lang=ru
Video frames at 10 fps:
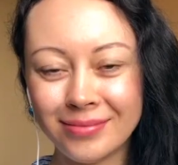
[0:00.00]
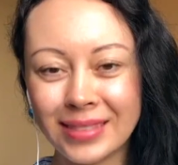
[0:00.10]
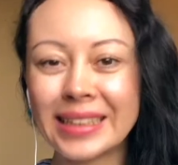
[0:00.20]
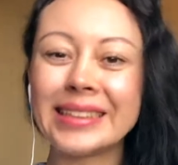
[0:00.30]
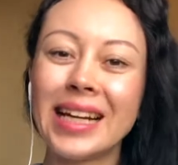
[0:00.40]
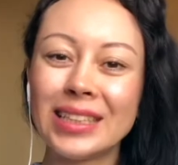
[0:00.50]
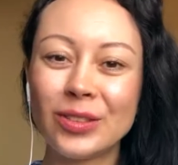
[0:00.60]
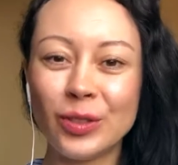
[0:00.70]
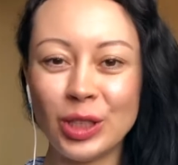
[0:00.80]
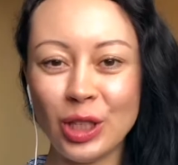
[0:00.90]

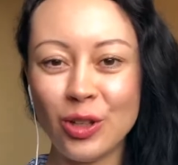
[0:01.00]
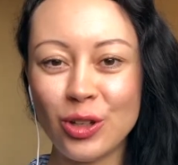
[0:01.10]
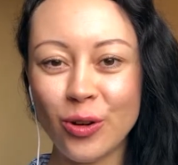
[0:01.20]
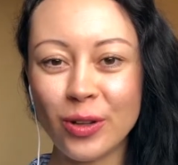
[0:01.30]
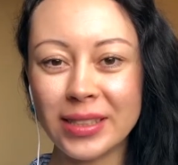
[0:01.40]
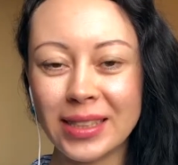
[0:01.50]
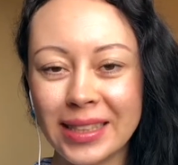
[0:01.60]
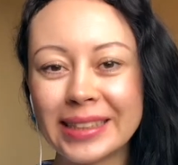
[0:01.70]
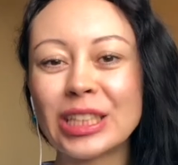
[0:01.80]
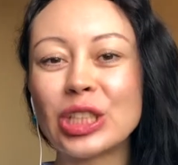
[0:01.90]
Здравствуйте еще раз.
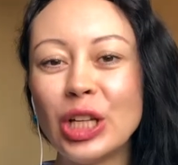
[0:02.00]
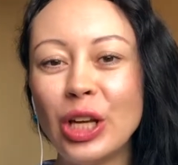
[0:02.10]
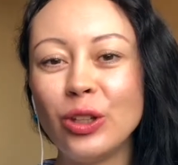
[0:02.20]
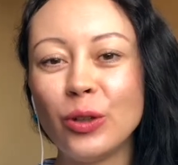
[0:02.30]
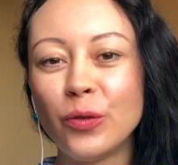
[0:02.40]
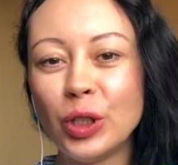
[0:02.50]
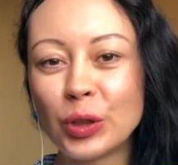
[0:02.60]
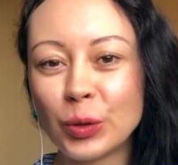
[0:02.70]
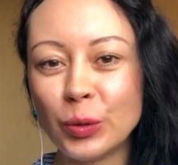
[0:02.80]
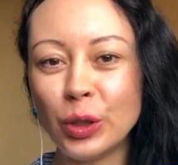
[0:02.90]
К сожалению, в
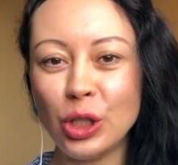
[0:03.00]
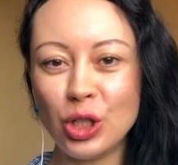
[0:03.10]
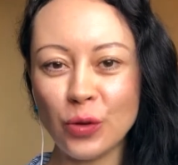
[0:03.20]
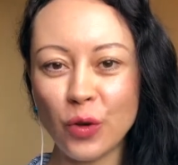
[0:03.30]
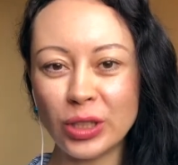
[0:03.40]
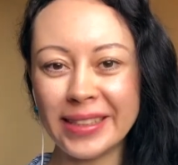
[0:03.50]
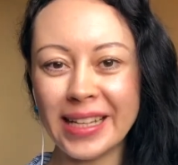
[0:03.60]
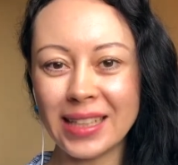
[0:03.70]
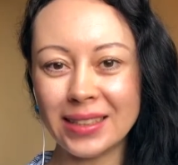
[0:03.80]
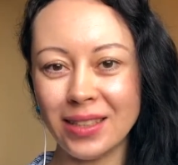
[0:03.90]
лесу ничего
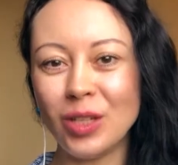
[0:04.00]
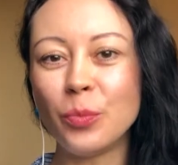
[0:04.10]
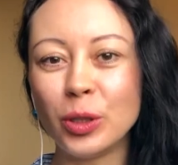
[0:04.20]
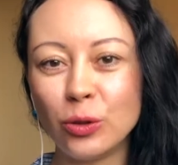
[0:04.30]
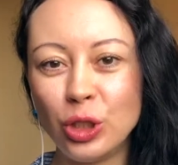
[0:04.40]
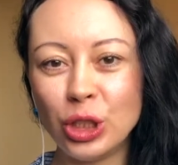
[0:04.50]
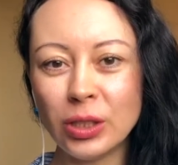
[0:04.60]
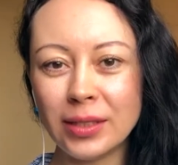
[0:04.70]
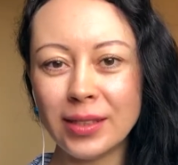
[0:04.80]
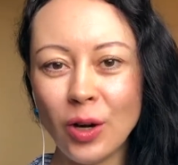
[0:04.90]
снять не
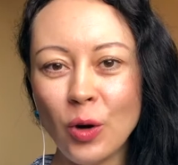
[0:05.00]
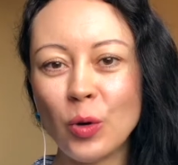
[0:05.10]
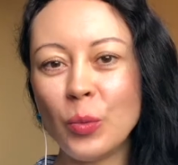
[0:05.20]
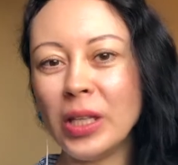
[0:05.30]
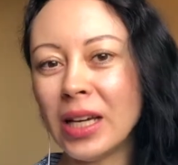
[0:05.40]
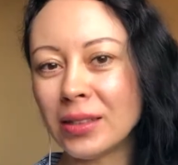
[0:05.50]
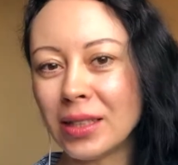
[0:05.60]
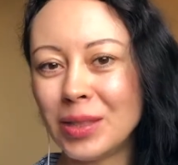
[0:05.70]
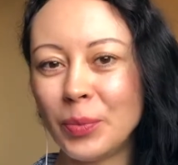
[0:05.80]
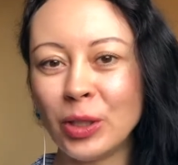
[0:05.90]
получилось. У меня за
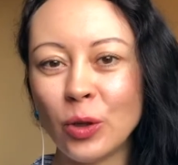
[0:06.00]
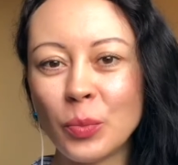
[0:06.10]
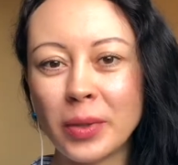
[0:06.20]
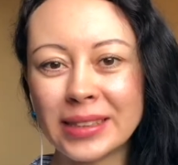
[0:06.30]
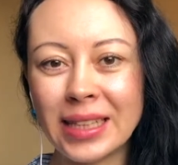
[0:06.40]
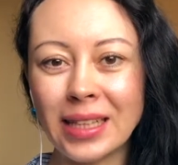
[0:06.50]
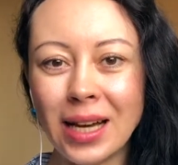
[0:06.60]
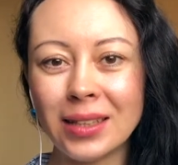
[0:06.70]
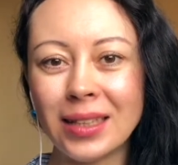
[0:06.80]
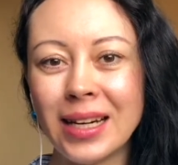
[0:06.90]
спиной
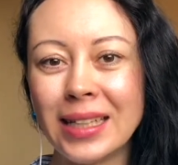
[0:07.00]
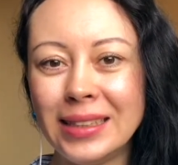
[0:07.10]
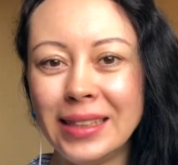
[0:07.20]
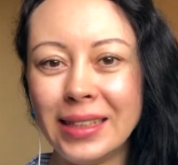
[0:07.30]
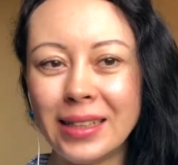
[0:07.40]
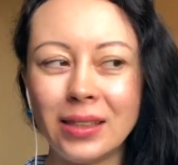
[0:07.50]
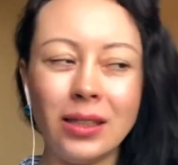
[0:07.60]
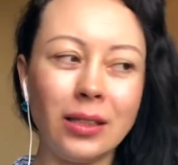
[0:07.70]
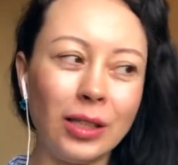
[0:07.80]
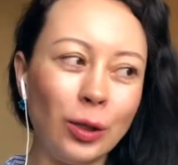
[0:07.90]
постоянно ходили
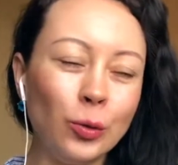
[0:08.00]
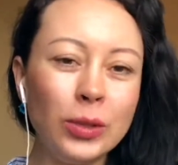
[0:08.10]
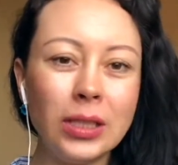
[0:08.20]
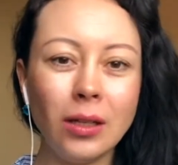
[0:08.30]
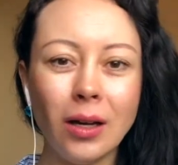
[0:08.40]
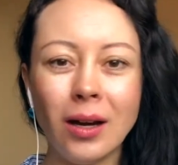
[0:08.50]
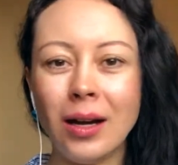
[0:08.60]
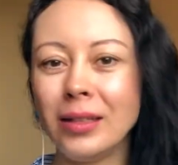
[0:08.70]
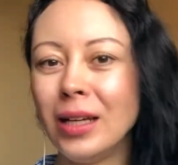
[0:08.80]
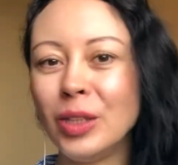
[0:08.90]
какие-то люди,
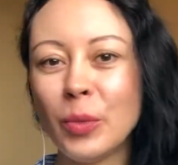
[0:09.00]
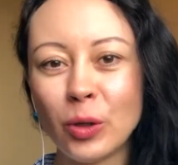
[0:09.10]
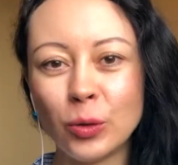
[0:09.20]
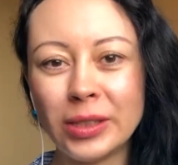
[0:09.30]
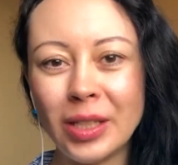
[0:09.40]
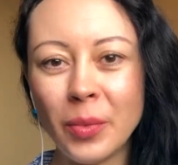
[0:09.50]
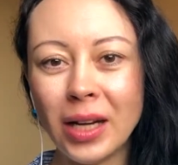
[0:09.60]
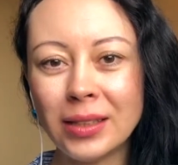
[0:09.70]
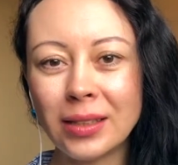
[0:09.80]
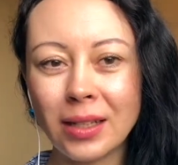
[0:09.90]
а я не могу
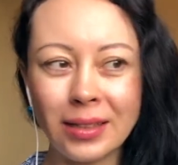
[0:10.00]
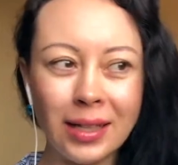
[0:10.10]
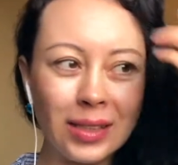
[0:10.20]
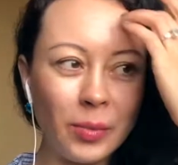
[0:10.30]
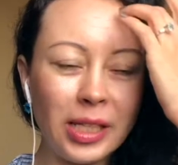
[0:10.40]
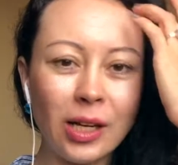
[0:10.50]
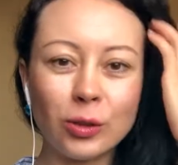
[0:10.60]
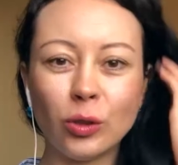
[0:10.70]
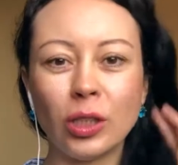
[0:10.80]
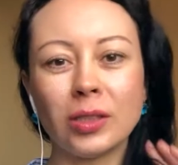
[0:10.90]
снимать. Когда на меня
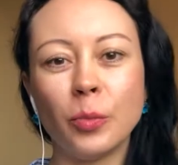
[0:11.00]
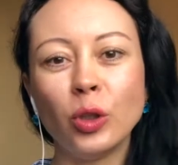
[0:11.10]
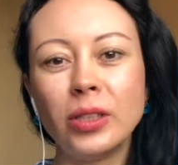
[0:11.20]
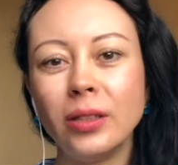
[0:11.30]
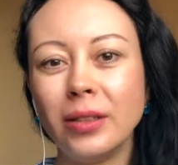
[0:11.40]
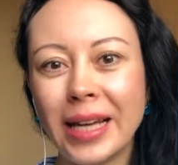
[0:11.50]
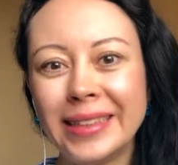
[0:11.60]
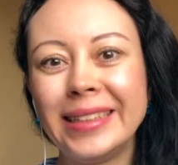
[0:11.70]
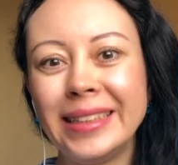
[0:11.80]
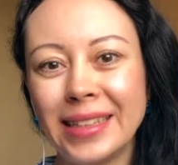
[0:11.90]
кто-то смотрит, я
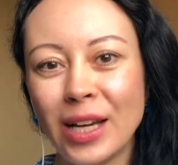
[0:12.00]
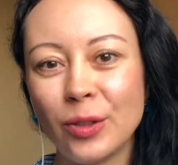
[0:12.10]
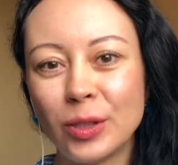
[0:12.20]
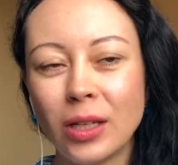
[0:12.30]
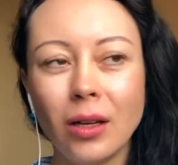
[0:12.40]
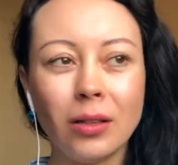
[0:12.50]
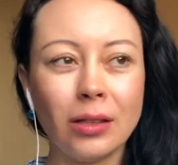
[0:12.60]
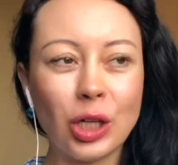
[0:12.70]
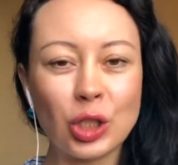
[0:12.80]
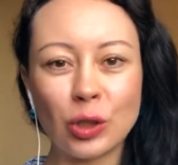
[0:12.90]
стесняюсь.
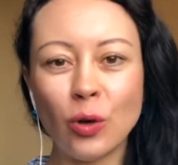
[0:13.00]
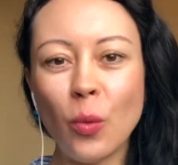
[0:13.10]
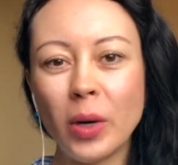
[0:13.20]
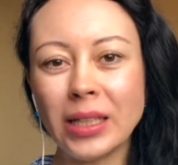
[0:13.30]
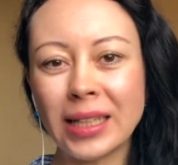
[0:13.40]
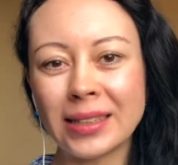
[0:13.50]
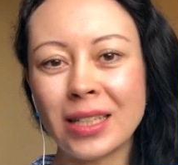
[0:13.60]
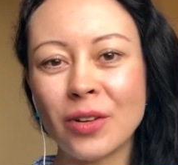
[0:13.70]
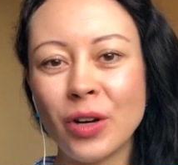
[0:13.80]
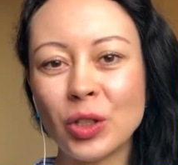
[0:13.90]
Даже дома я
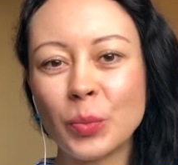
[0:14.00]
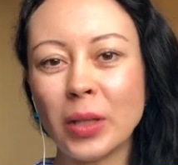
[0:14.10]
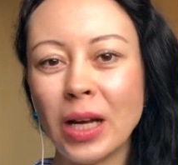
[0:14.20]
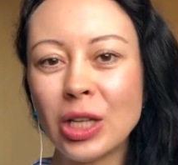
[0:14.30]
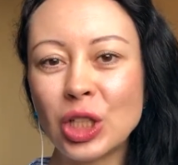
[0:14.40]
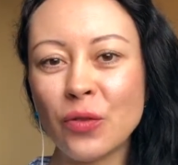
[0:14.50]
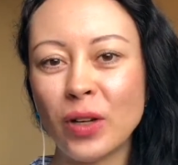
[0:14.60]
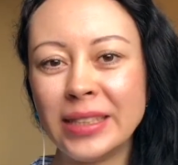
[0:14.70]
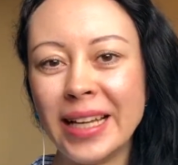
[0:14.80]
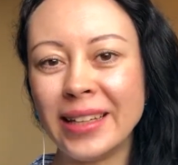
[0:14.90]
закрываюсь подальше в
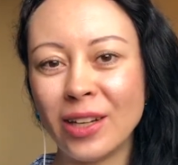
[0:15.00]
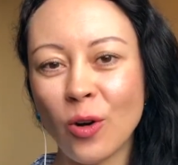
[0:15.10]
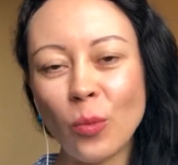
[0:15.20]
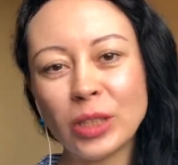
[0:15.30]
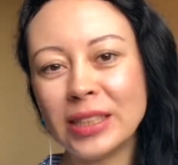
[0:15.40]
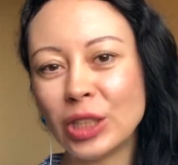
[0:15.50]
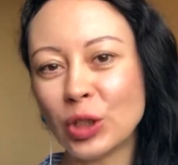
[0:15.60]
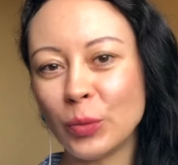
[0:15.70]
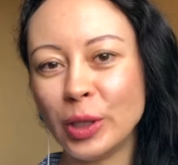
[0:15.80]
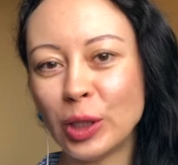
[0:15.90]
отдельной комнате,
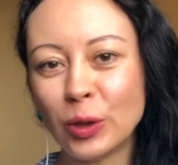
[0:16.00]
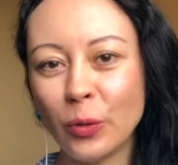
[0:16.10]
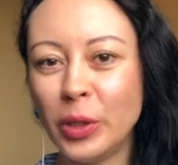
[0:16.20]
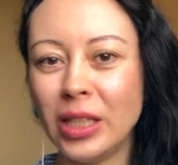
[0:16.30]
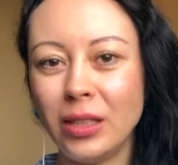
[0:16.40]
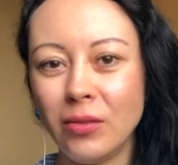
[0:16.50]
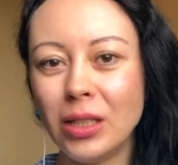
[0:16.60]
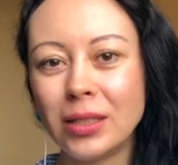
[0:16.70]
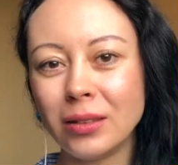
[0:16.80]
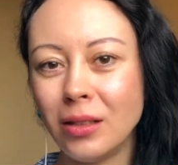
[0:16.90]
чтобы никто меня не
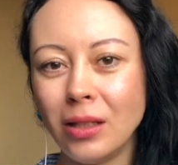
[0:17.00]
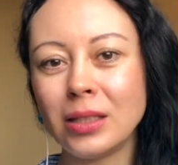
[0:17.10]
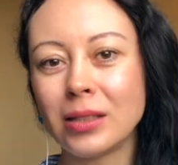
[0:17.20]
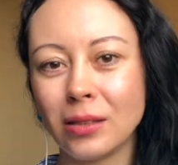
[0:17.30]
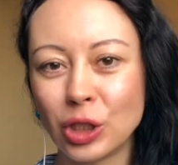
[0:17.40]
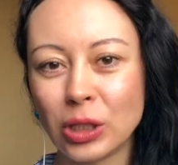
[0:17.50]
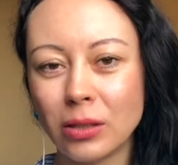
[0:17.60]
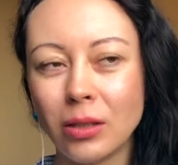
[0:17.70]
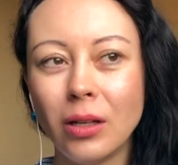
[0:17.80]
видел и не слышал.